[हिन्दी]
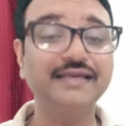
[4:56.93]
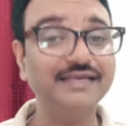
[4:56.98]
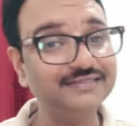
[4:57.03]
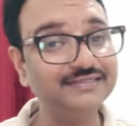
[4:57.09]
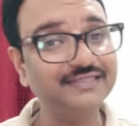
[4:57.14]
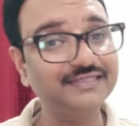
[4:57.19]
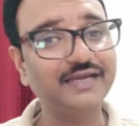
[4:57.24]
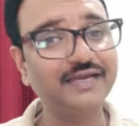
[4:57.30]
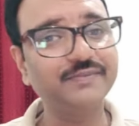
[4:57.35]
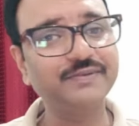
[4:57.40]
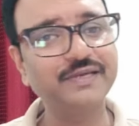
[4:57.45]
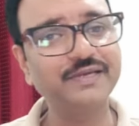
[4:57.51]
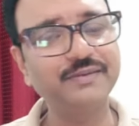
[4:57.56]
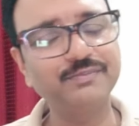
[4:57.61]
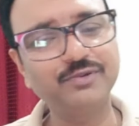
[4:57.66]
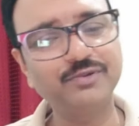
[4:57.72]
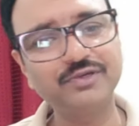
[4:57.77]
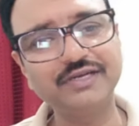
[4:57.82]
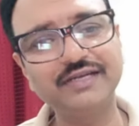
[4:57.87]
इसी टाइप के
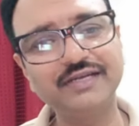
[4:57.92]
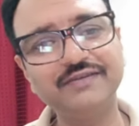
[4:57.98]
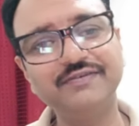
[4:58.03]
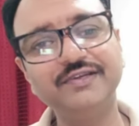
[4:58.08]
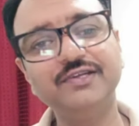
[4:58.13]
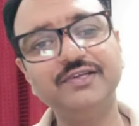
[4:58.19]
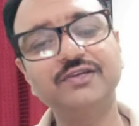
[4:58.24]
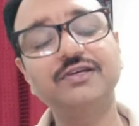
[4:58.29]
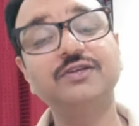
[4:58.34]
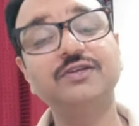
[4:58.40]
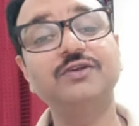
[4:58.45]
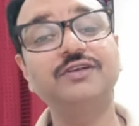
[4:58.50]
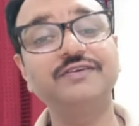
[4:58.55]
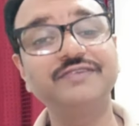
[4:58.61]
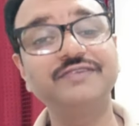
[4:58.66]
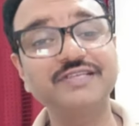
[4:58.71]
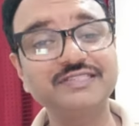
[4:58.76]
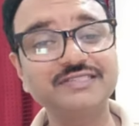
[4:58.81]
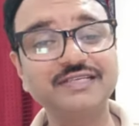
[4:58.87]
इंपॉर्टेंट वीडियो के
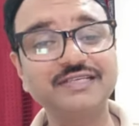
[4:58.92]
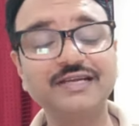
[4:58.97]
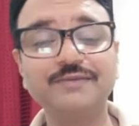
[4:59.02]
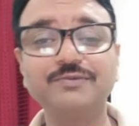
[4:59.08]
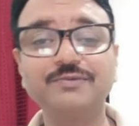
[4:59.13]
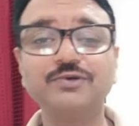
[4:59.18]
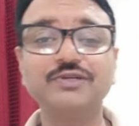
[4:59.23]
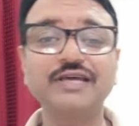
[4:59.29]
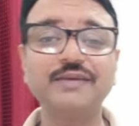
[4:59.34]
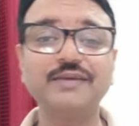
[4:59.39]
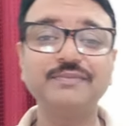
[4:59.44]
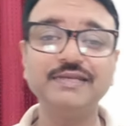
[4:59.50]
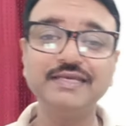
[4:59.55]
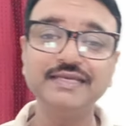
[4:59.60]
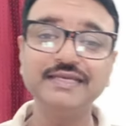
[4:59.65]
नोटिफिकेशन आपको टाइमली